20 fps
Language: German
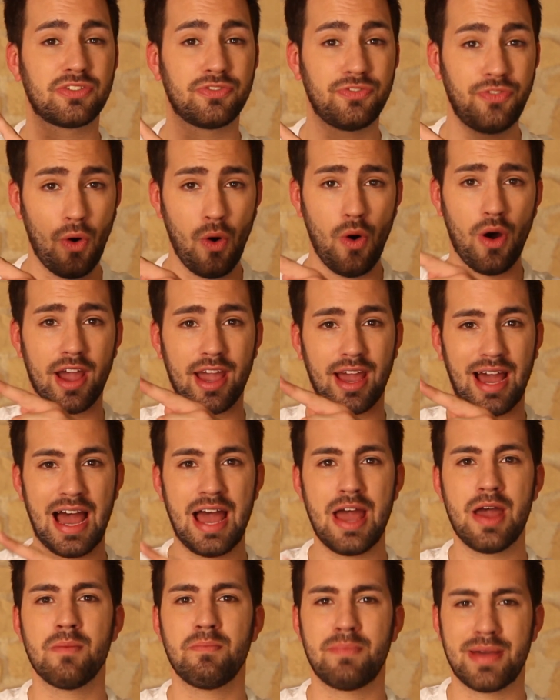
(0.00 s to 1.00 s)
vorher
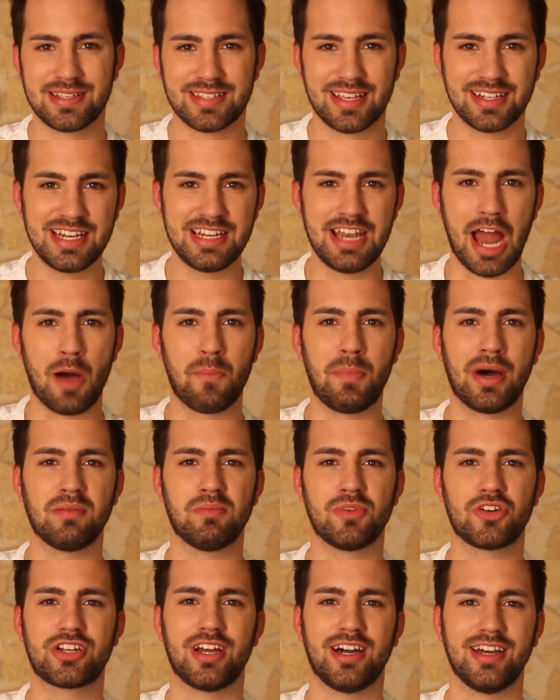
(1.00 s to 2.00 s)
besser den Nachbarn
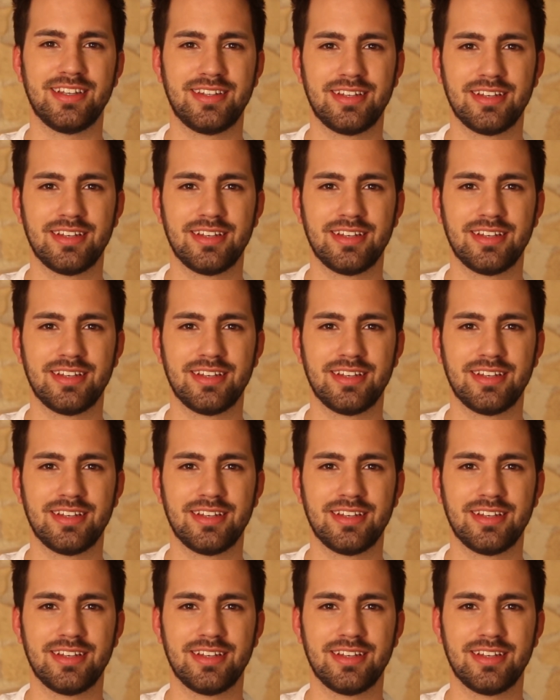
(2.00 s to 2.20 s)
Bescheid.